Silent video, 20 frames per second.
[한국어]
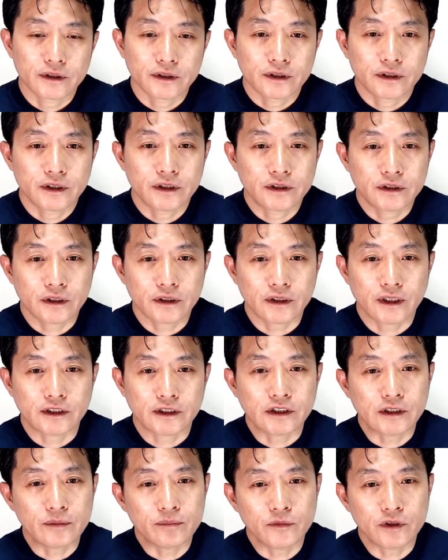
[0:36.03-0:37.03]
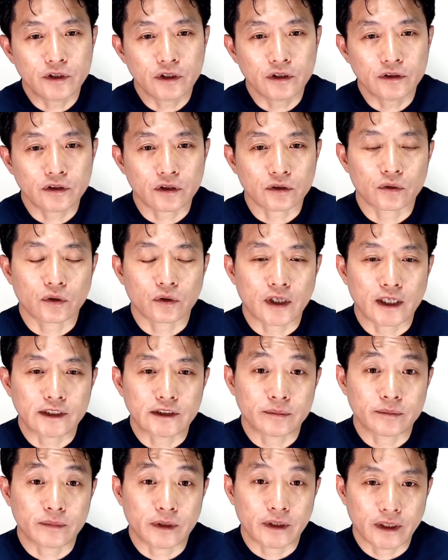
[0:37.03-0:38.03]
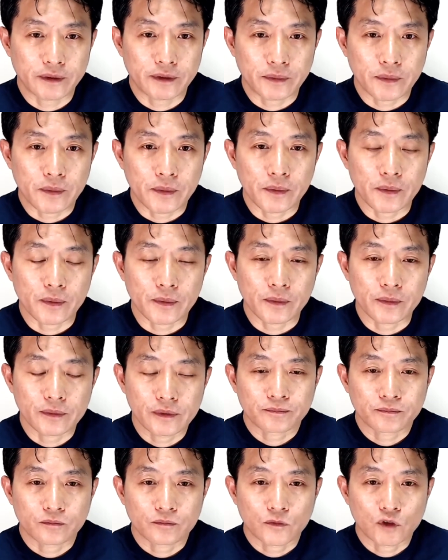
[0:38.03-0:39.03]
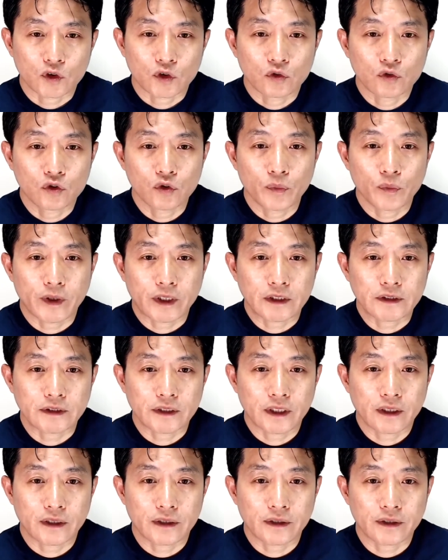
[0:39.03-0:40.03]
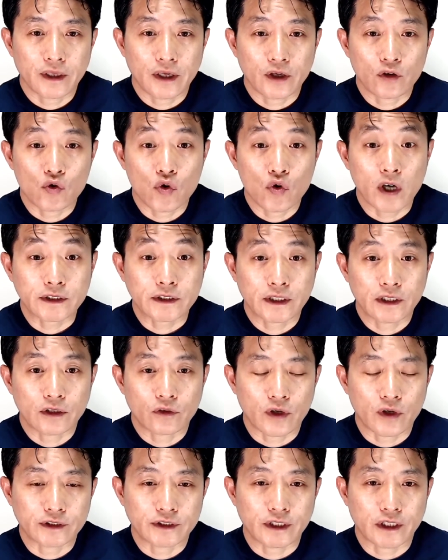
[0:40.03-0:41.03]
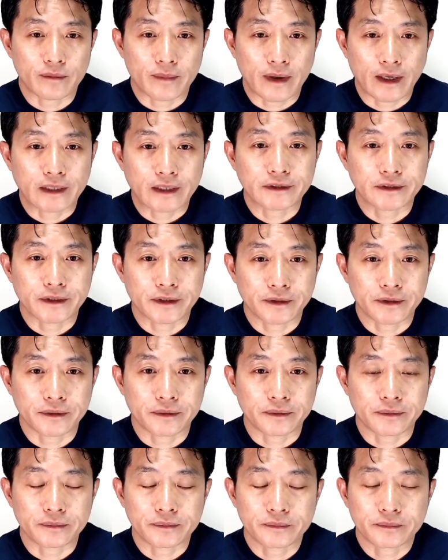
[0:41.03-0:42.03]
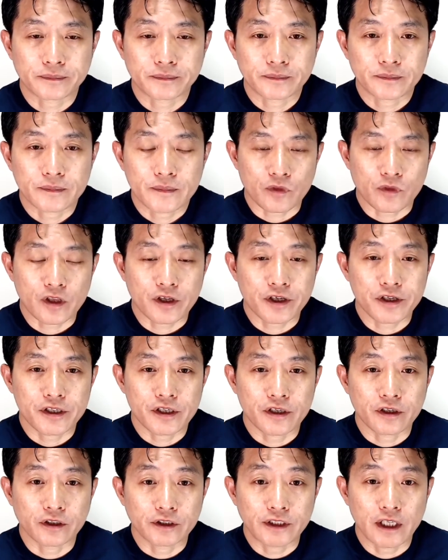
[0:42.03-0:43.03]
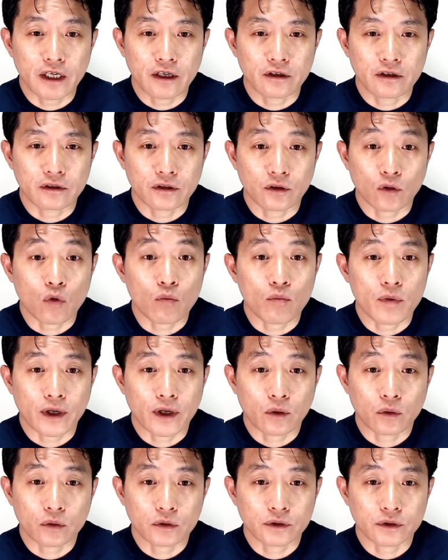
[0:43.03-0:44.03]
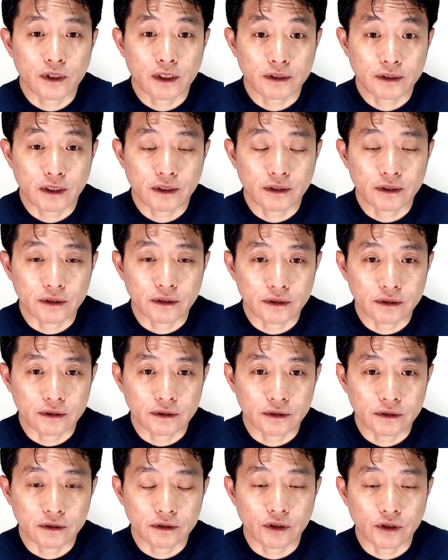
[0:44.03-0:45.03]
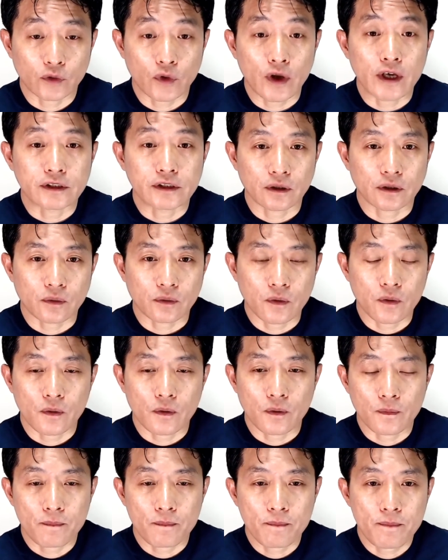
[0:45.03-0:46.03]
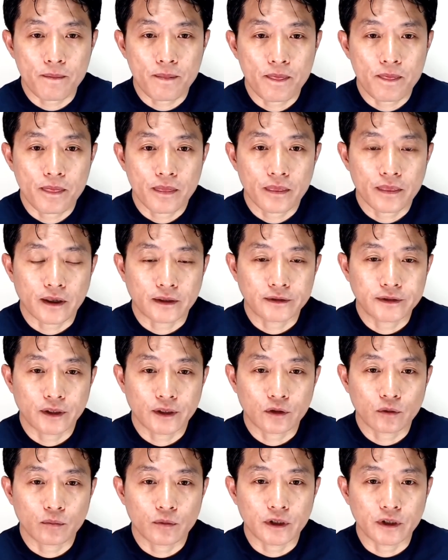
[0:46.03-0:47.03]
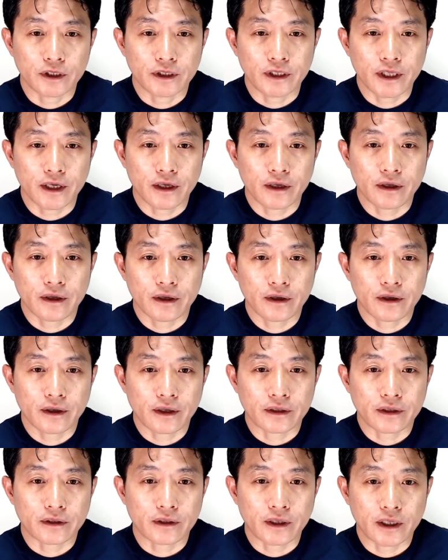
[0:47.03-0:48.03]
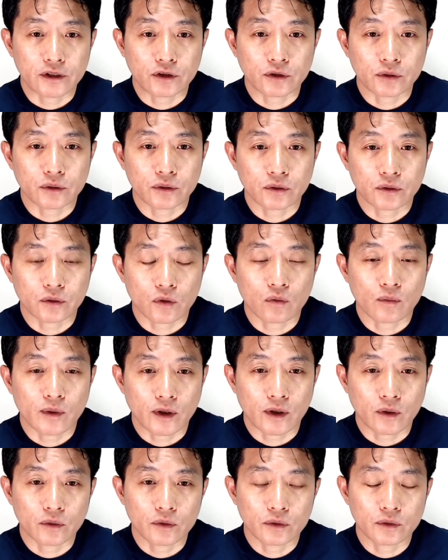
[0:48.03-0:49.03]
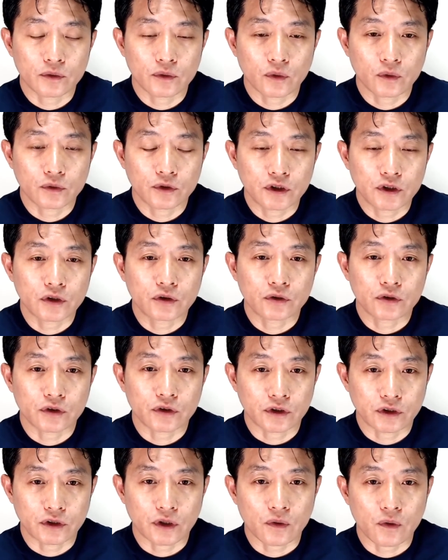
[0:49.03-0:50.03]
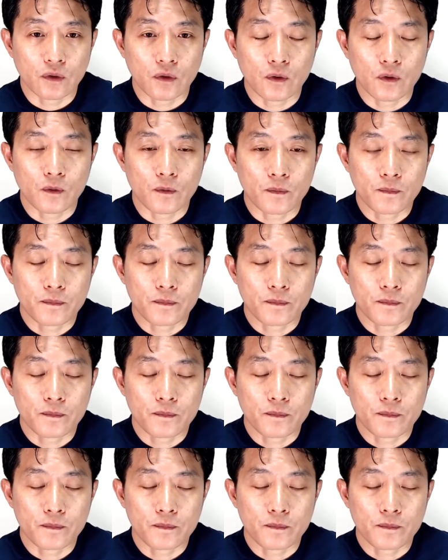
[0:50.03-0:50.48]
2010년 정도까지만 해도 우즈베키스탄의 유학생이 굉장히 많았어요. 특히 이제 러시아어를 공부하러 오는 학생들이 꽤 있었고 당시에 또 뭐 이대라든가 이쪽으로 공부하러 온 친구들도 있었고